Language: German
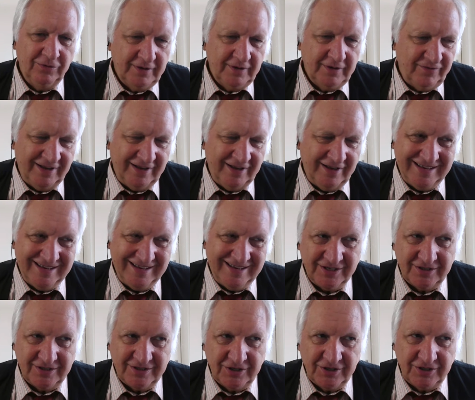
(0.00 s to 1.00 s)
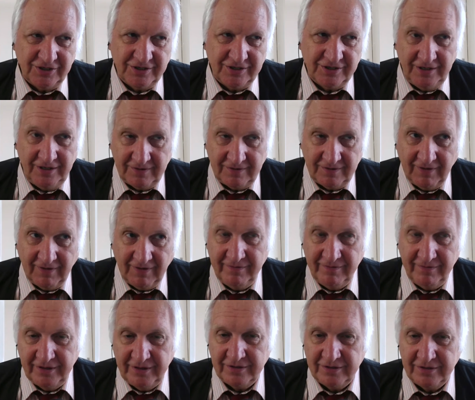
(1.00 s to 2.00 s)
die fantastische Sicht, weil
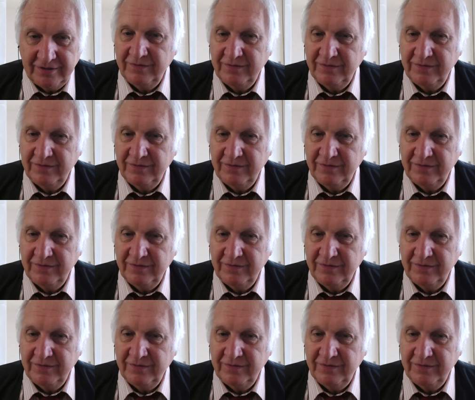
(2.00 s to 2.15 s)
wir diesen